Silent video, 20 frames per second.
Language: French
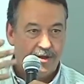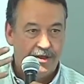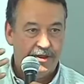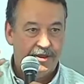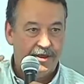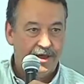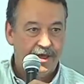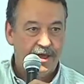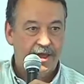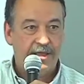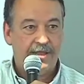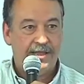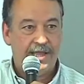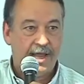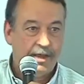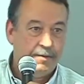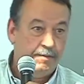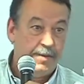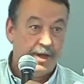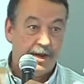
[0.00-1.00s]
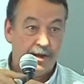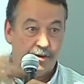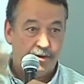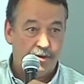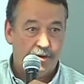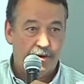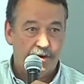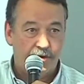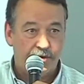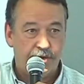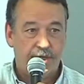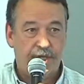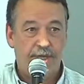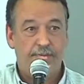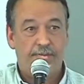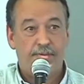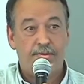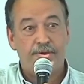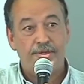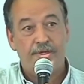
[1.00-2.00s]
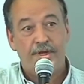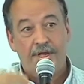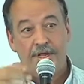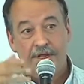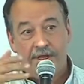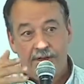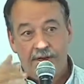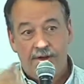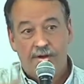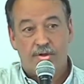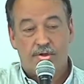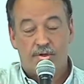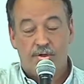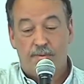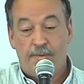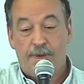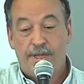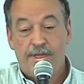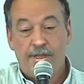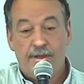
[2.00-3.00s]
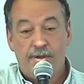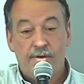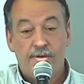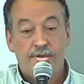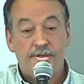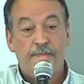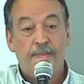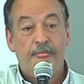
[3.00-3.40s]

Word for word: qui contrôle tout le système électrique, c'est mm,